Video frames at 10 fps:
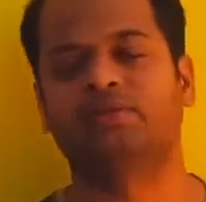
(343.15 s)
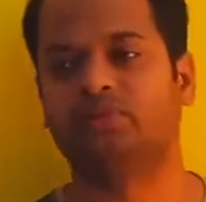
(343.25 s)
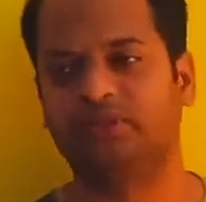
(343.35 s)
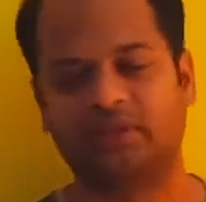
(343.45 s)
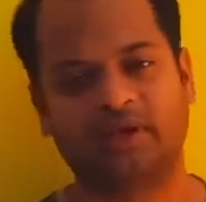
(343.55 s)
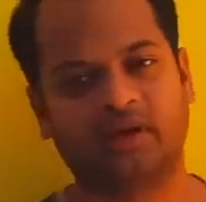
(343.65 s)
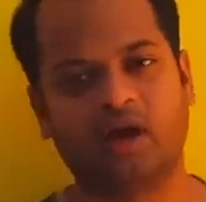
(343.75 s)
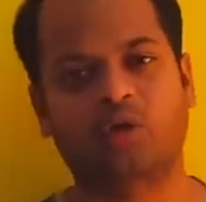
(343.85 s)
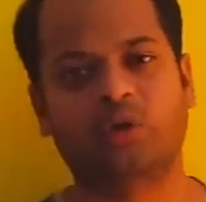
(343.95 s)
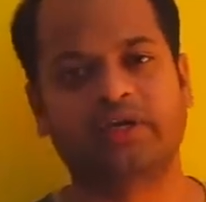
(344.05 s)
சுற்றி இருக்கிற
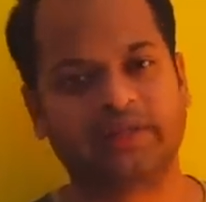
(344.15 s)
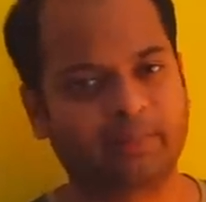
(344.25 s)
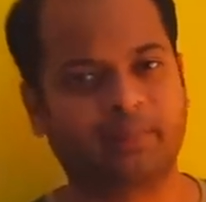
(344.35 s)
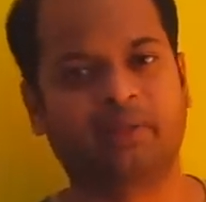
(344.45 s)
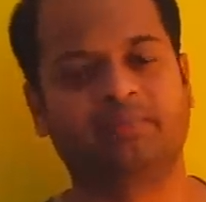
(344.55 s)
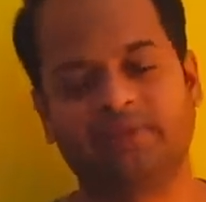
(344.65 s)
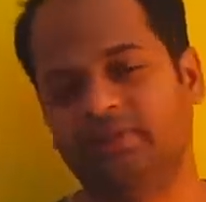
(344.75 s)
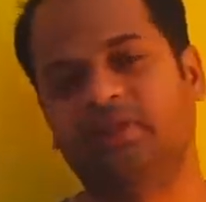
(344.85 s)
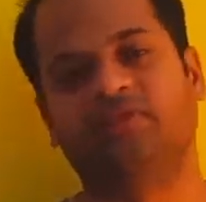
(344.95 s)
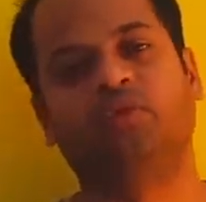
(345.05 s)
காற்றோடைய ஈரப்பதம்
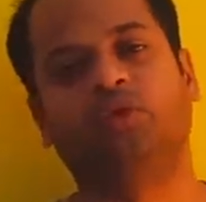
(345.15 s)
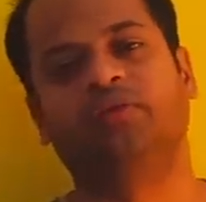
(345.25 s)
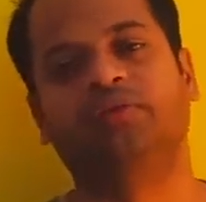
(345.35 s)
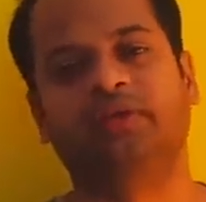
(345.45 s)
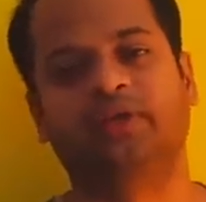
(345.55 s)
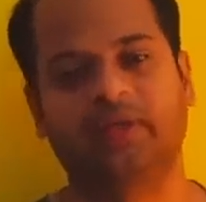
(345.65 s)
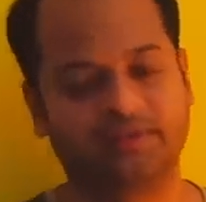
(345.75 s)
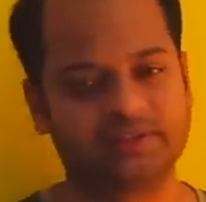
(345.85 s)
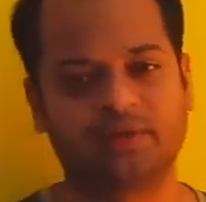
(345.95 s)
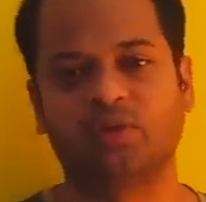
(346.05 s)
இதுதான் அந்த ஃபோட்டோவில் வந்திருக்கு
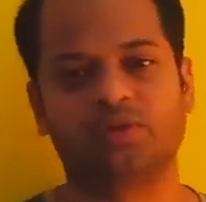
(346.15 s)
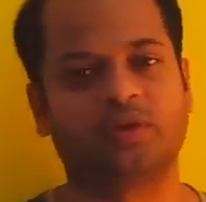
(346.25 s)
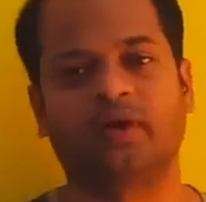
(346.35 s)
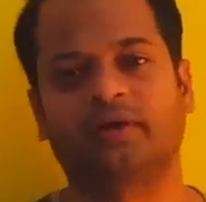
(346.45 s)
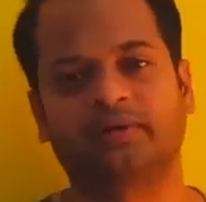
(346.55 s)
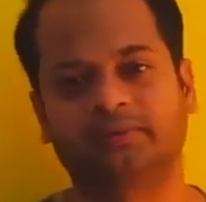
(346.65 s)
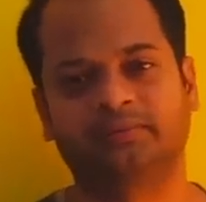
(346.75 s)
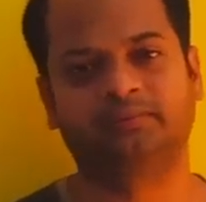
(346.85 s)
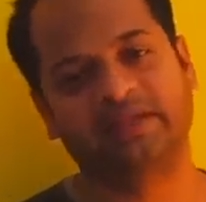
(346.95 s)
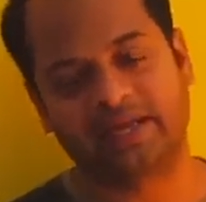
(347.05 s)
அதை வச்சு தான் அவங்க சொல்கிறாங்க
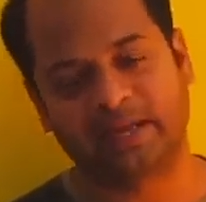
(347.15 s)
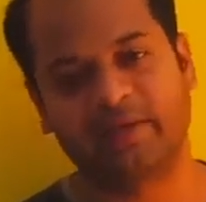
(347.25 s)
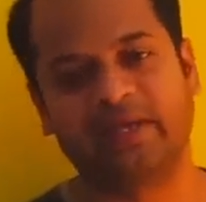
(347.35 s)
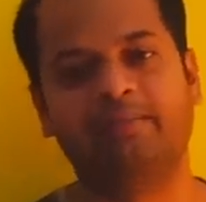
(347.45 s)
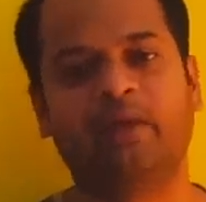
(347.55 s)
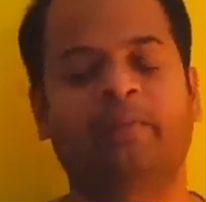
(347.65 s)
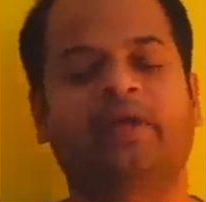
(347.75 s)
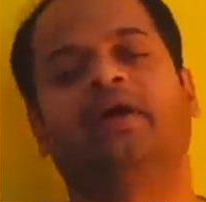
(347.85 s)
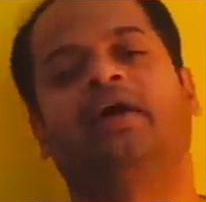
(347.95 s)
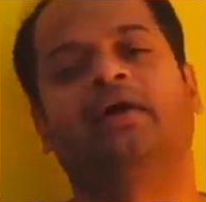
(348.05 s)
இதை நிறைய பேர் டீபங்
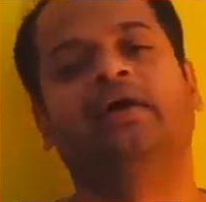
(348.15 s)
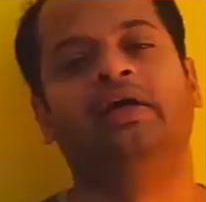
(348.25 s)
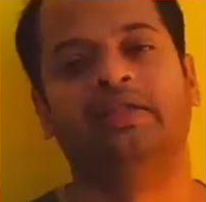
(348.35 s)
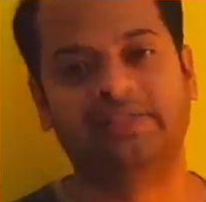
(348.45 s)
பண்ணியிருக்காங்க